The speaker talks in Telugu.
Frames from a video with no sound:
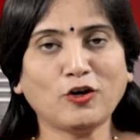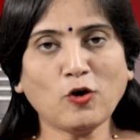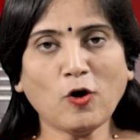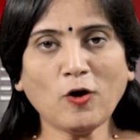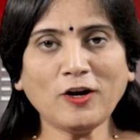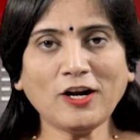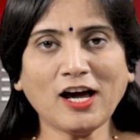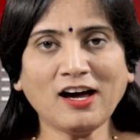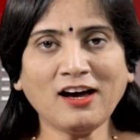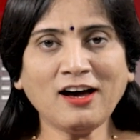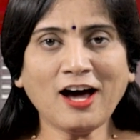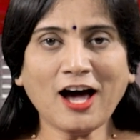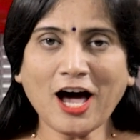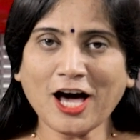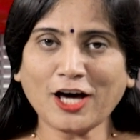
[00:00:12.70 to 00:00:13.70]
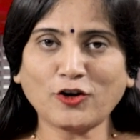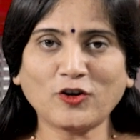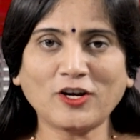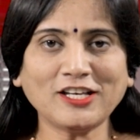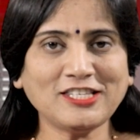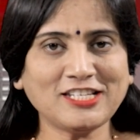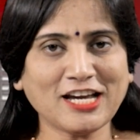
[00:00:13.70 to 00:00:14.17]
గోర
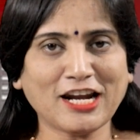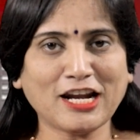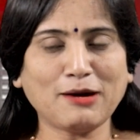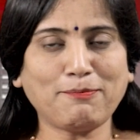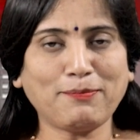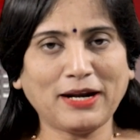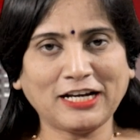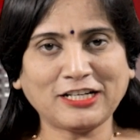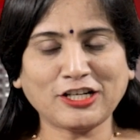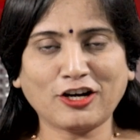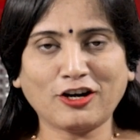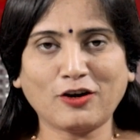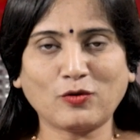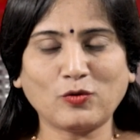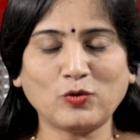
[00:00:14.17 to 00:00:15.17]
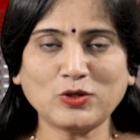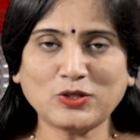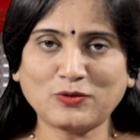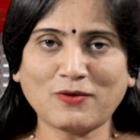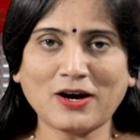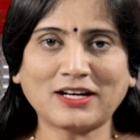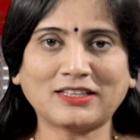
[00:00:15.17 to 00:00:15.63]
ఆరోగ్యం ఛానల్ ప్రేక్షకులకు
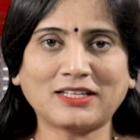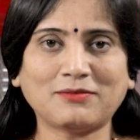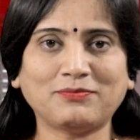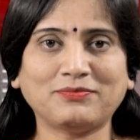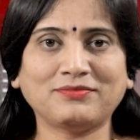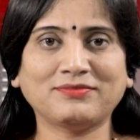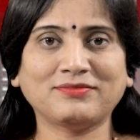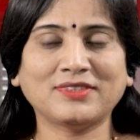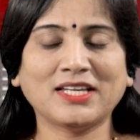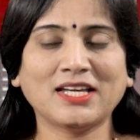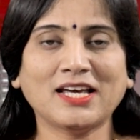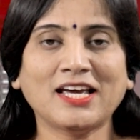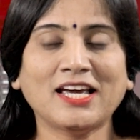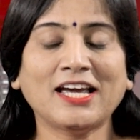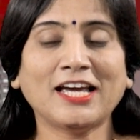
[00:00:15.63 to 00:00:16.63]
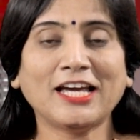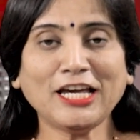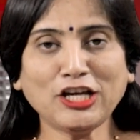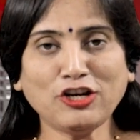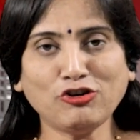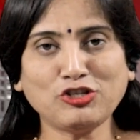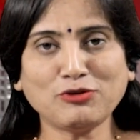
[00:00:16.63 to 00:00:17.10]
స్వాగతం
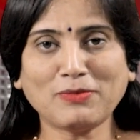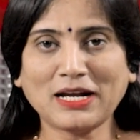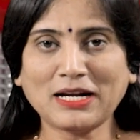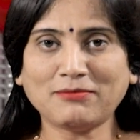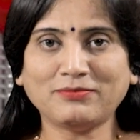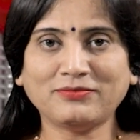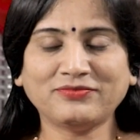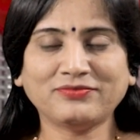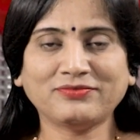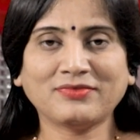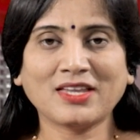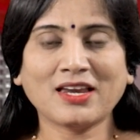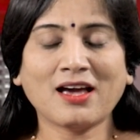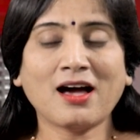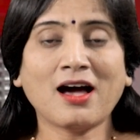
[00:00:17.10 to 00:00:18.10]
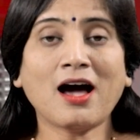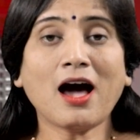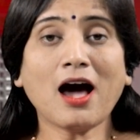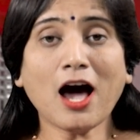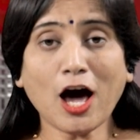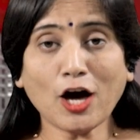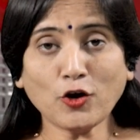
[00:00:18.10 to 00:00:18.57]
ఈరోజు మనం
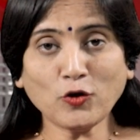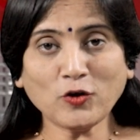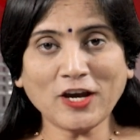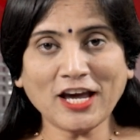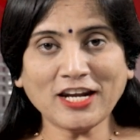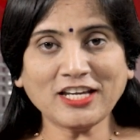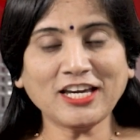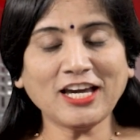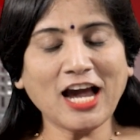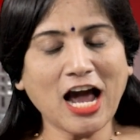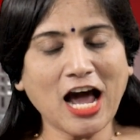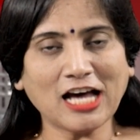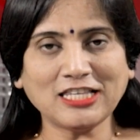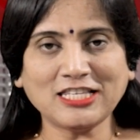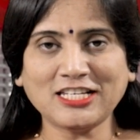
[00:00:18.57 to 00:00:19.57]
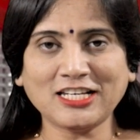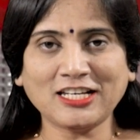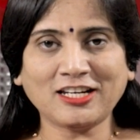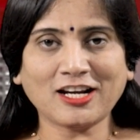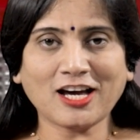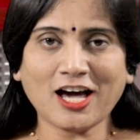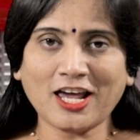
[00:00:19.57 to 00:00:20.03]
ఆరోగ్యానికి
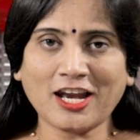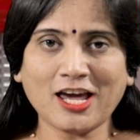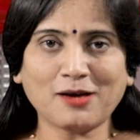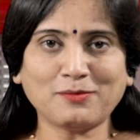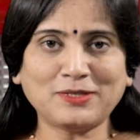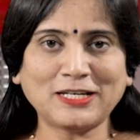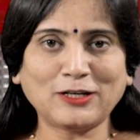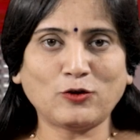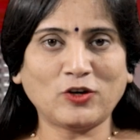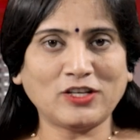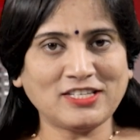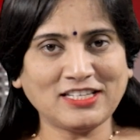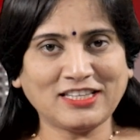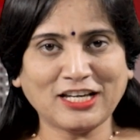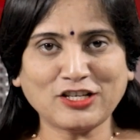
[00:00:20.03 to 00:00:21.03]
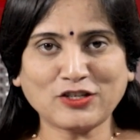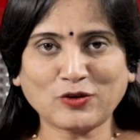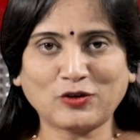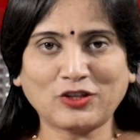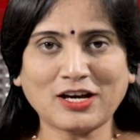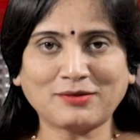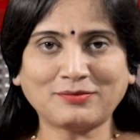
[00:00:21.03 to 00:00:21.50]
అంజీర్ అనే అంశం గురించి
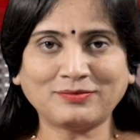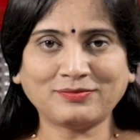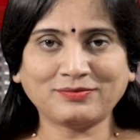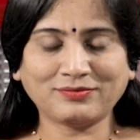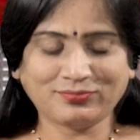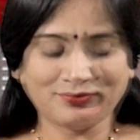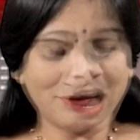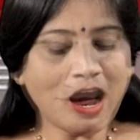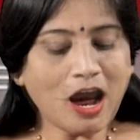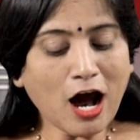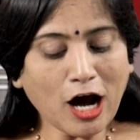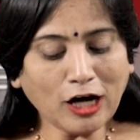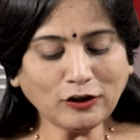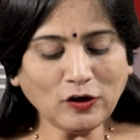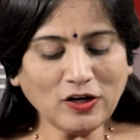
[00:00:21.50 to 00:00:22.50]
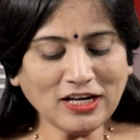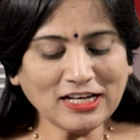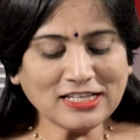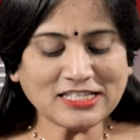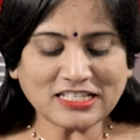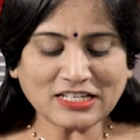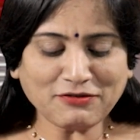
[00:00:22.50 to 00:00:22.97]
తెలుసుకుందాం ఆధునిక
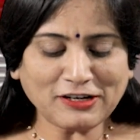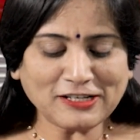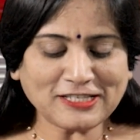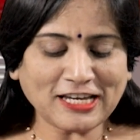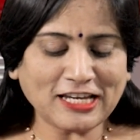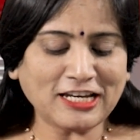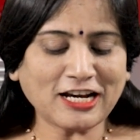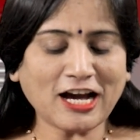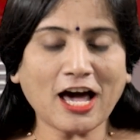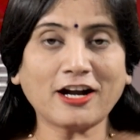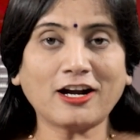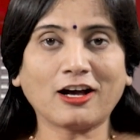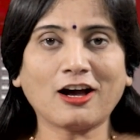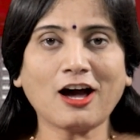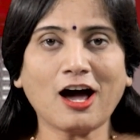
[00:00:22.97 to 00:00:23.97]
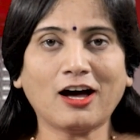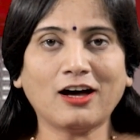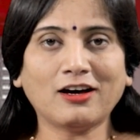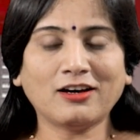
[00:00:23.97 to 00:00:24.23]
జీవనశైలి కారణంగా